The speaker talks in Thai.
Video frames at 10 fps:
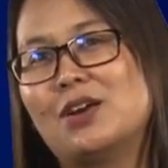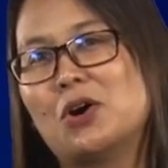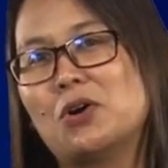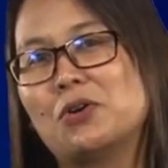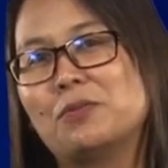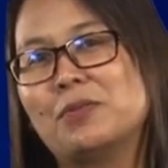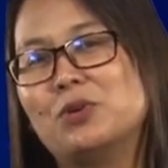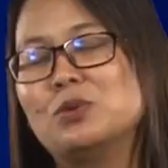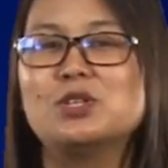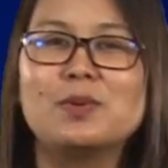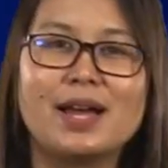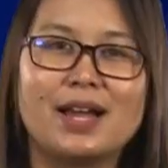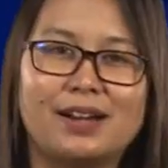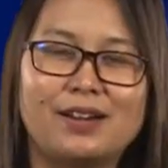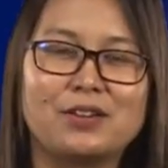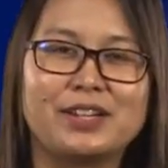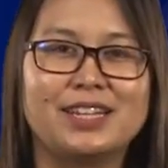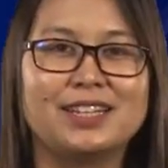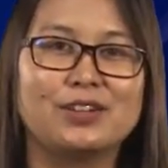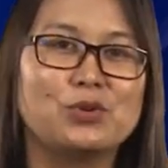ลองมาดูซิว่าลอง
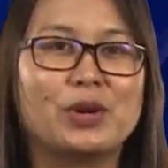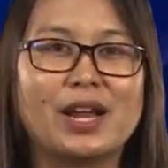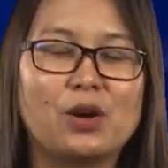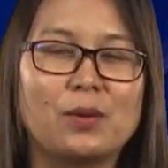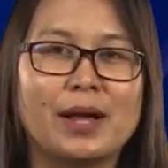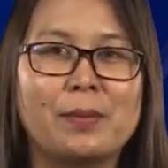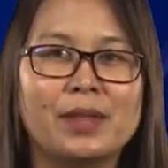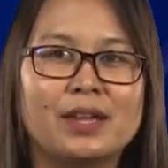คิดกันดูนะคะว่า